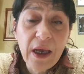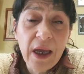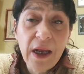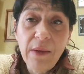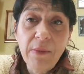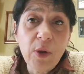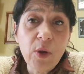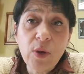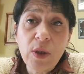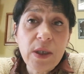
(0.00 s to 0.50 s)
è
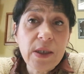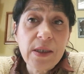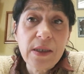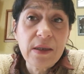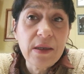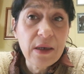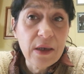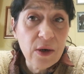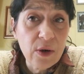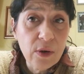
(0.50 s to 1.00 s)
il mio
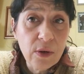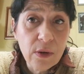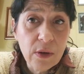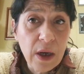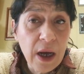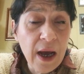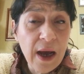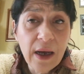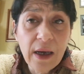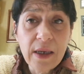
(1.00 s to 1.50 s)
destino,
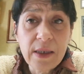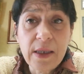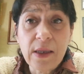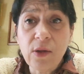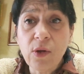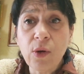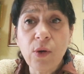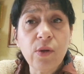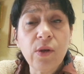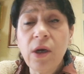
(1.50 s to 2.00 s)
anche se
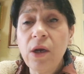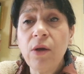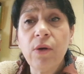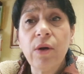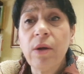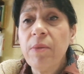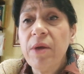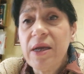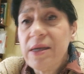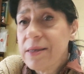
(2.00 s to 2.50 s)
Don Rodrigo è
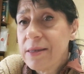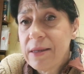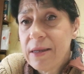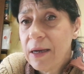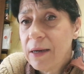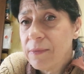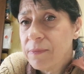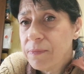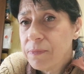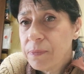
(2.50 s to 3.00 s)
una
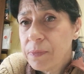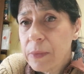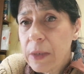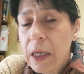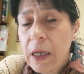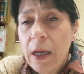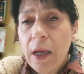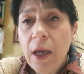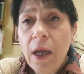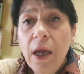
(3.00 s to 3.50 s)
bestia.
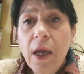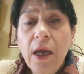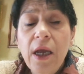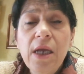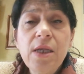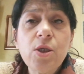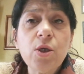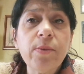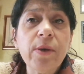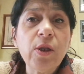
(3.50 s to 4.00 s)

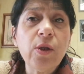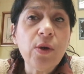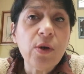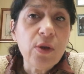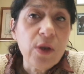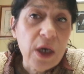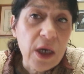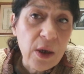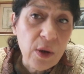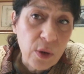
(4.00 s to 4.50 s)
Insomma, Don
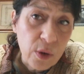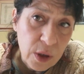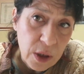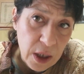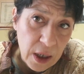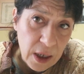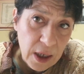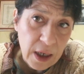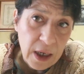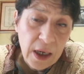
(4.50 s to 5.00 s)
Rodrigo
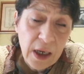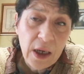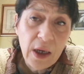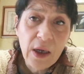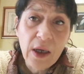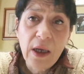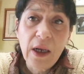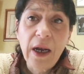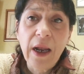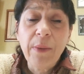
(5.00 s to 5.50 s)

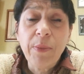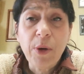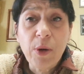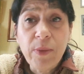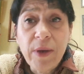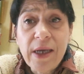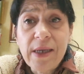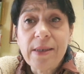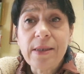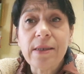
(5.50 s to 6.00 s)
ottiene la
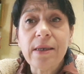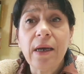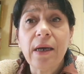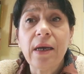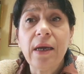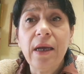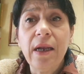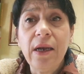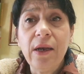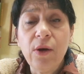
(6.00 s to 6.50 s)
promessa
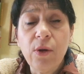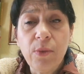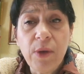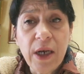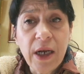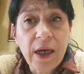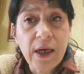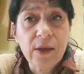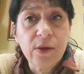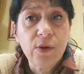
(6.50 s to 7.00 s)
che
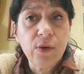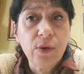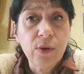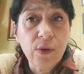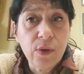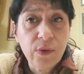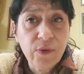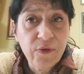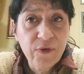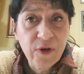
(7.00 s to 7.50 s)

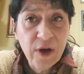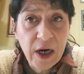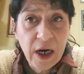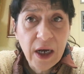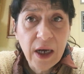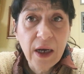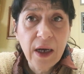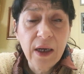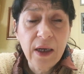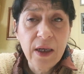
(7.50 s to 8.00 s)
l'innominato
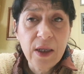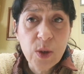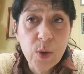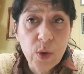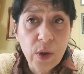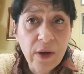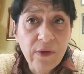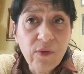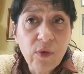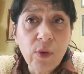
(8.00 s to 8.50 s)
farà il
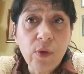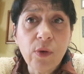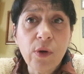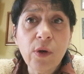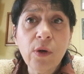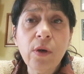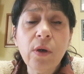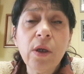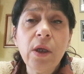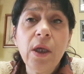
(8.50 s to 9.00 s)
suo
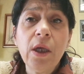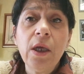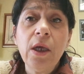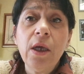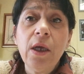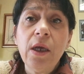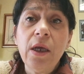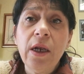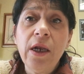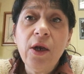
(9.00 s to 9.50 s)
lavoro,
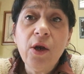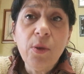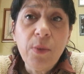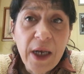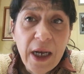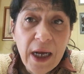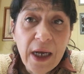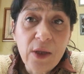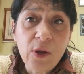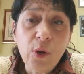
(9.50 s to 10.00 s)

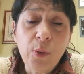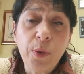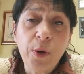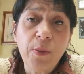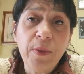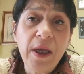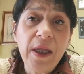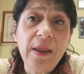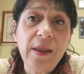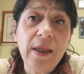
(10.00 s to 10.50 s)
l'innominato
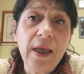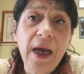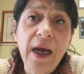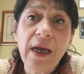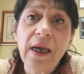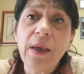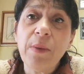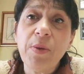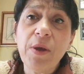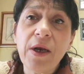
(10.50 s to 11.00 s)
promette
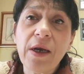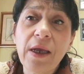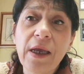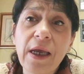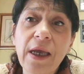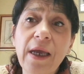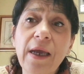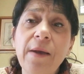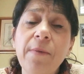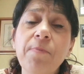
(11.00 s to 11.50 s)
anche
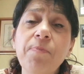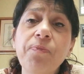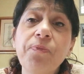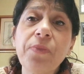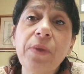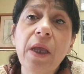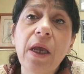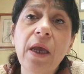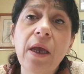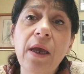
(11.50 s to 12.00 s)
perché
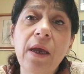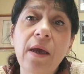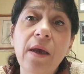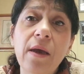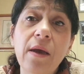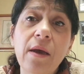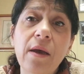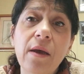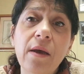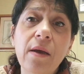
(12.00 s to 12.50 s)

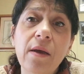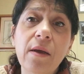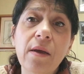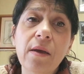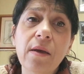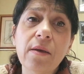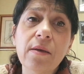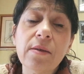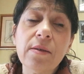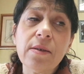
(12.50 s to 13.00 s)

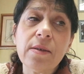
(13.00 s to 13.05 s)
eh,